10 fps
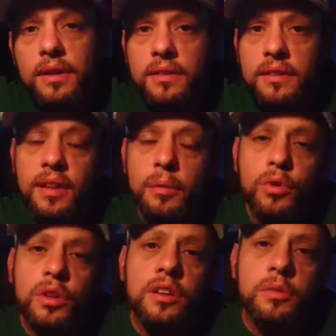Existem
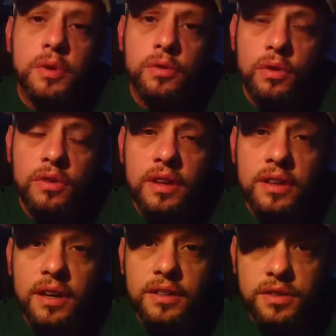muitas pessoas
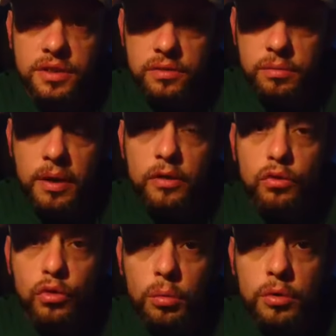atrás disso, mas
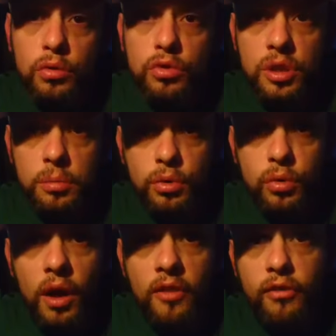o nome do
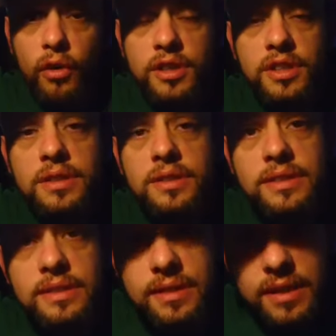Luxemburgo é forte
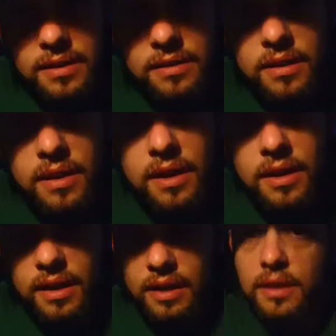sim
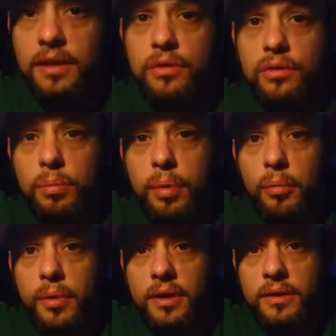lá dentro do
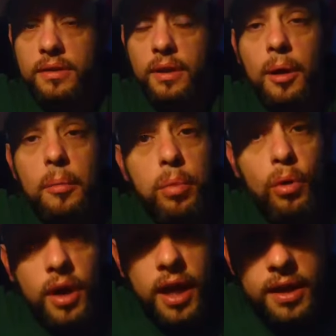Palmeiras.
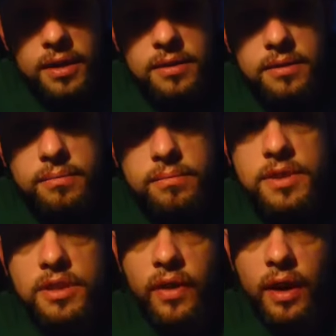Porém,
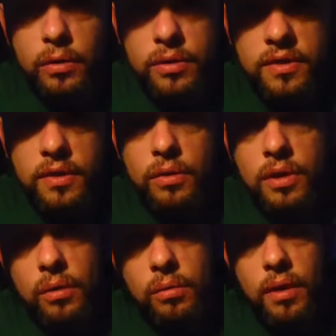se vai acontecer ou
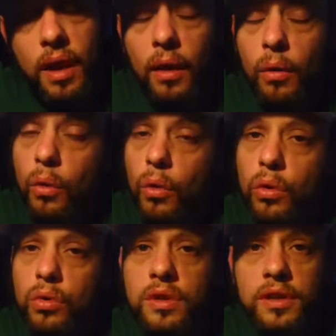não, é
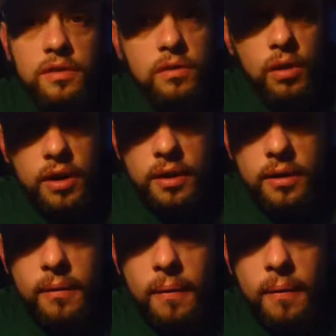outra história,